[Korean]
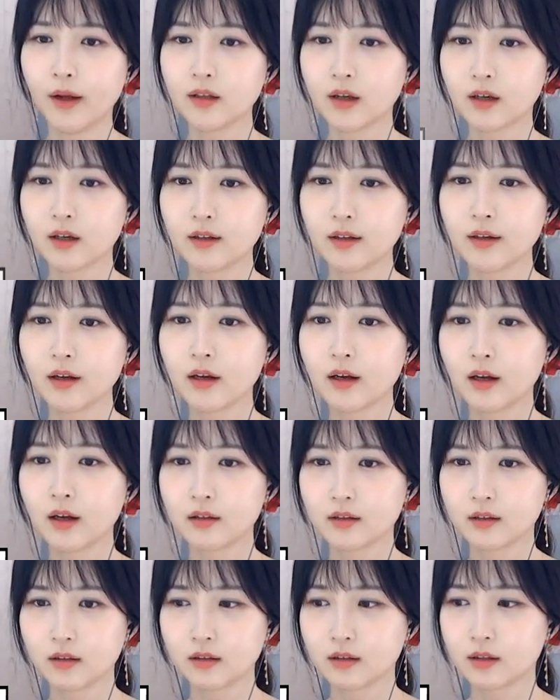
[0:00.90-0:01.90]
한이가
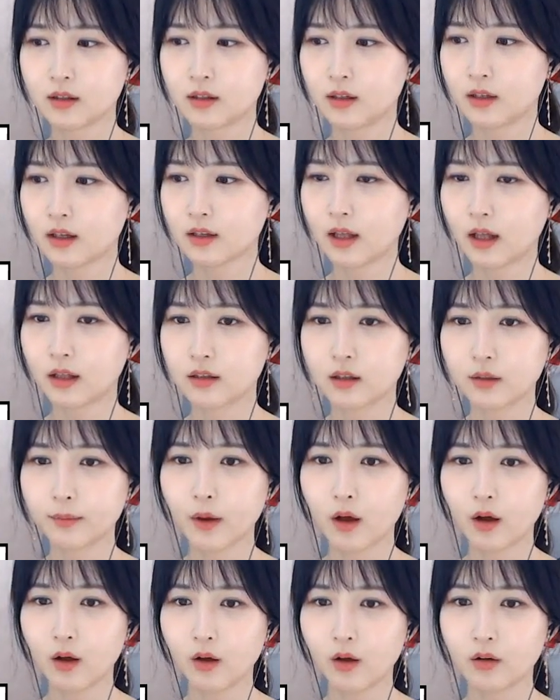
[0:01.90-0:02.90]
생각하는 길에
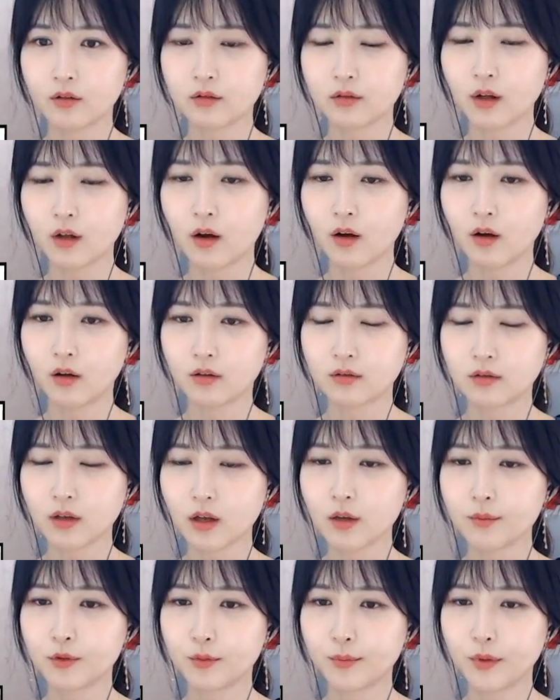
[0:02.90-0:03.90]
다니면서
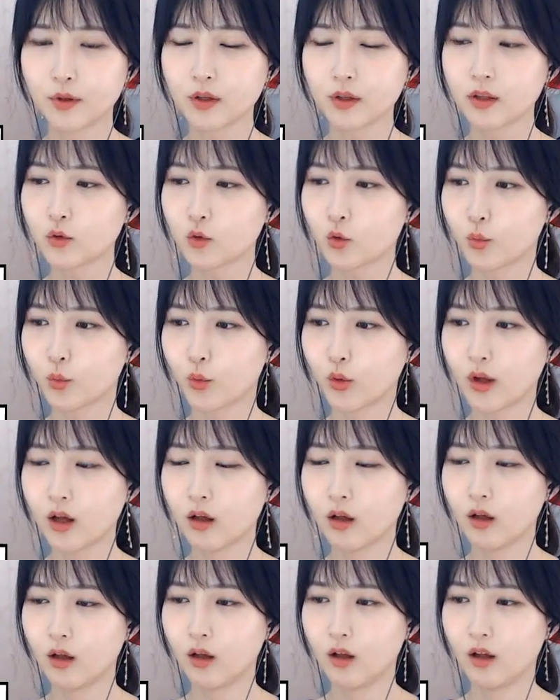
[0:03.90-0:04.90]
제일 불편한 행동
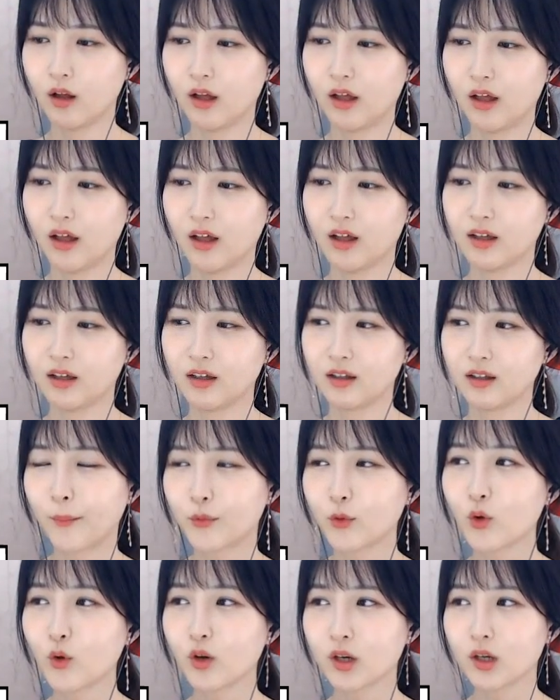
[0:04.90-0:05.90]
뭐야?
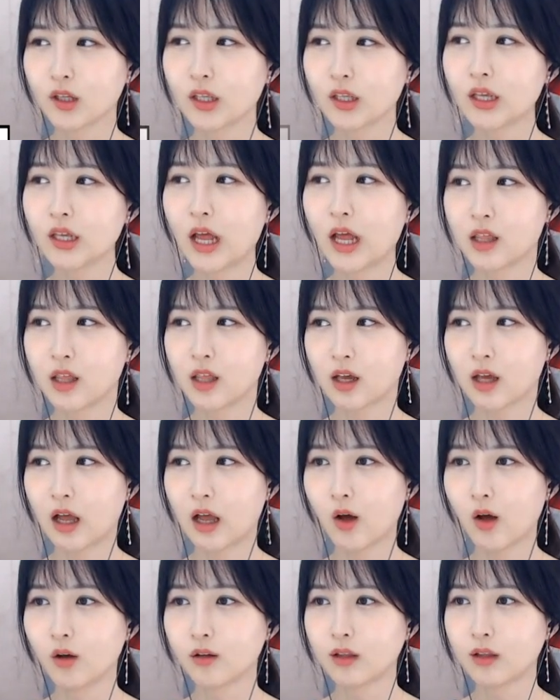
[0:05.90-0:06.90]
압도적인 일이
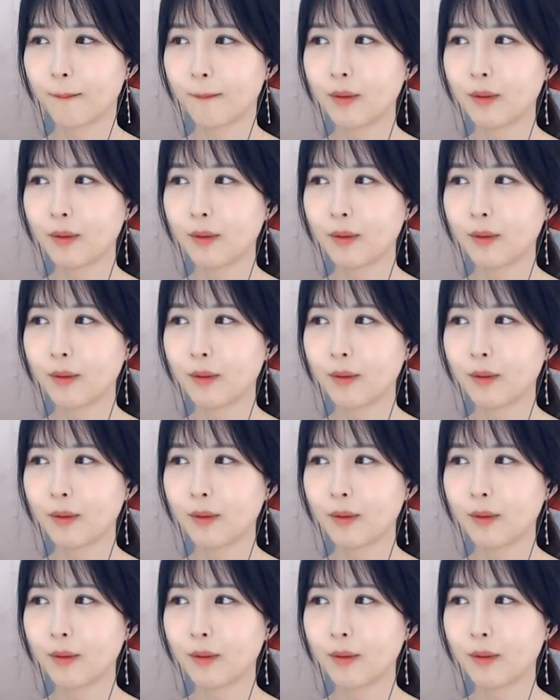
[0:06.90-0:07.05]
아닐까요?